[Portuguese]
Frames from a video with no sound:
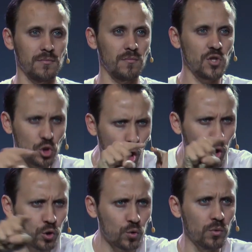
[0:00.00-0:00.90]
De
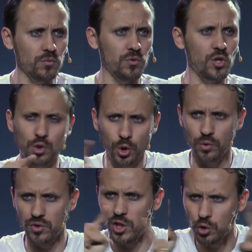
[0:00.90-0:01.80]
todo o mundo, de
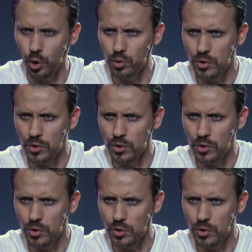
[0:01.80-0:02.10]
todos, de todos